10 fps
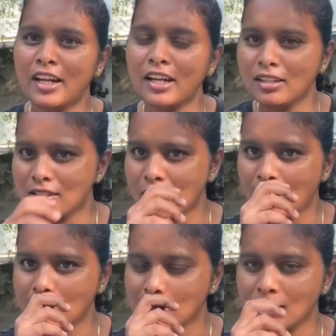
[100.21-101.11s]
టెన్ కి
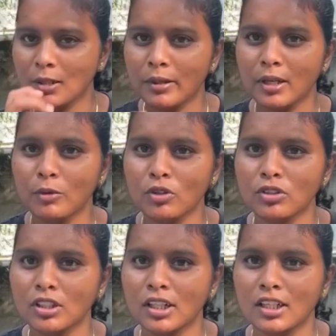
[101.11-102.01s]
స్టార్ట్ చేసేటప్పుడు
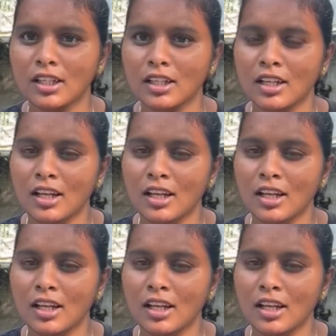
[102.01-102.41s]
ఏమవుతుంది అంటే